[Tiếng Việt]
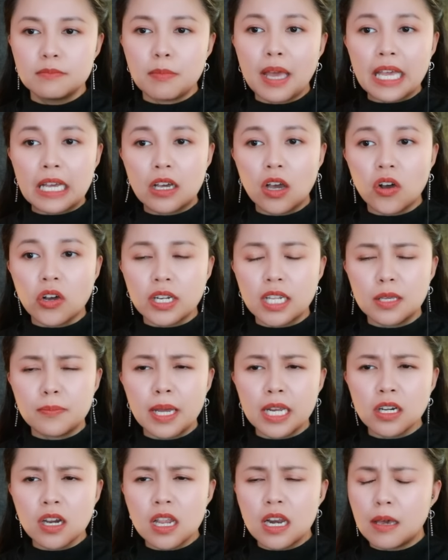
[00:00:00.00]
bác coi thì
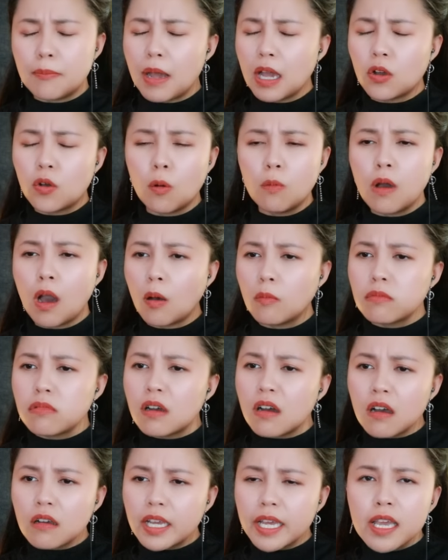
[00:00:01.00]
bác nói là bác cũng không
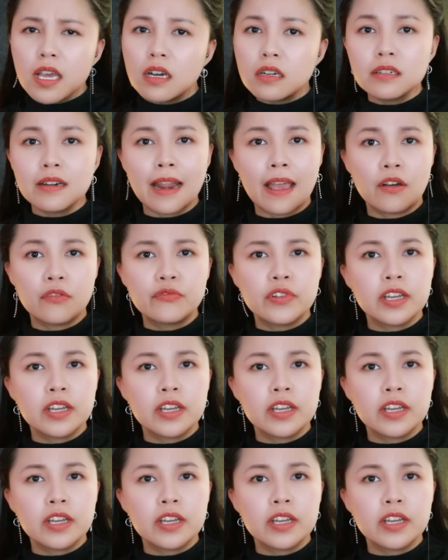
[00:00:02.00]
có ký ức nào